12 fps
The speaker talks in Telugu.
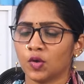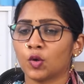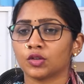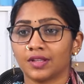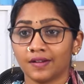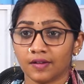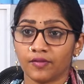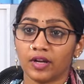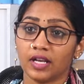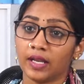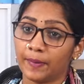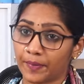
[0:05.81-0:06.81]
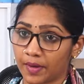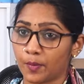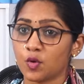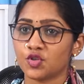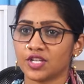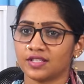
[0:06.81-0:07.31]
కొత్త వాళ్ళని
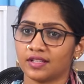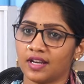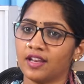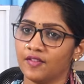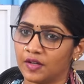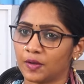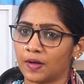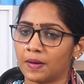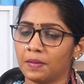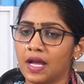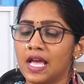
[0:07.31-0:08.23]
ప్రమోట్ చేశారని వింటున్నాం